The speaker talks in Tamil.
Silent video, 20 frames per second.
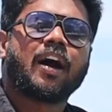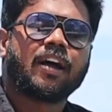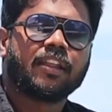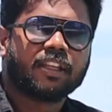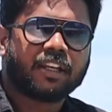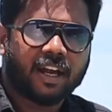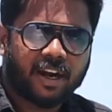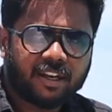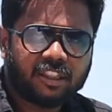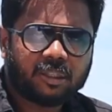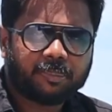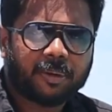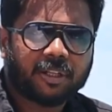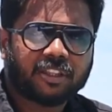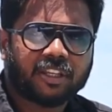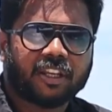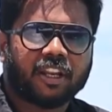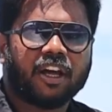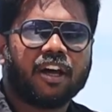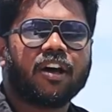அதுக்கடுத்து
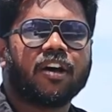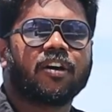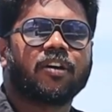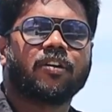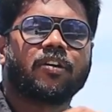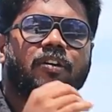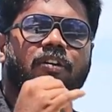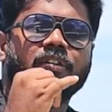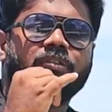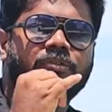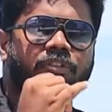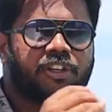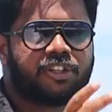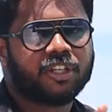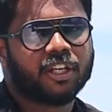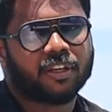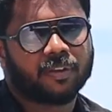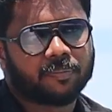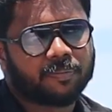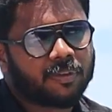பார்த்தீங்கன்னா
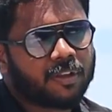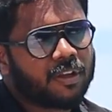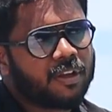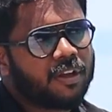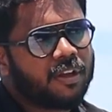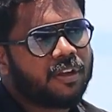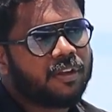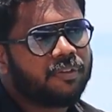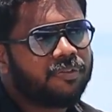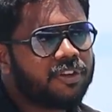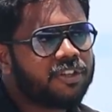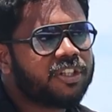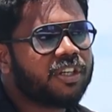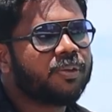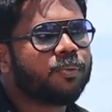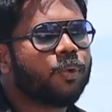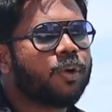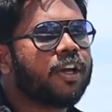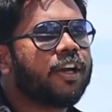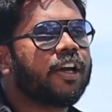ஃபிஷிங்
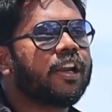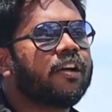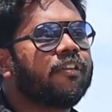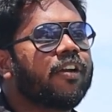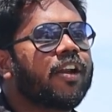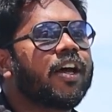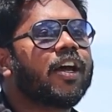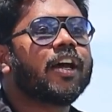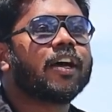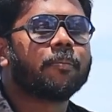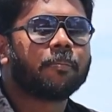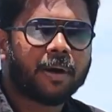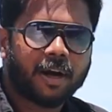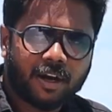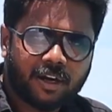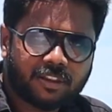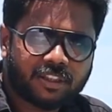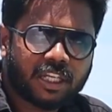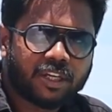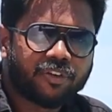ஃபிஷிங் உலக அளவில்
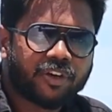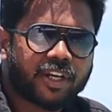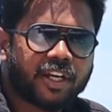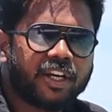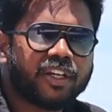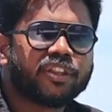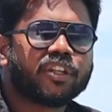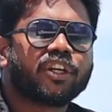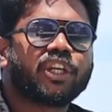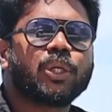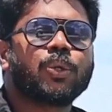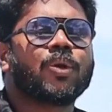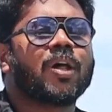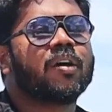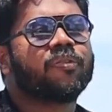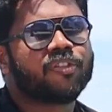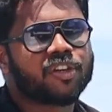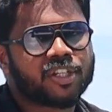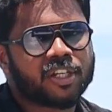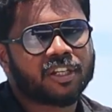மால்தீவுக்கு இந்த
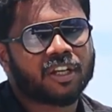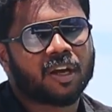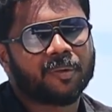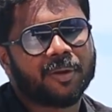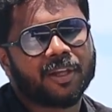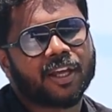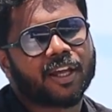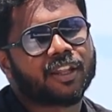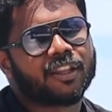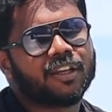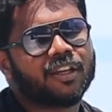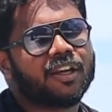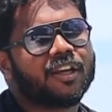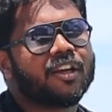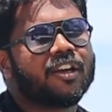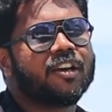டியூனா ஃபிஷிங் அப்படிங்கிறது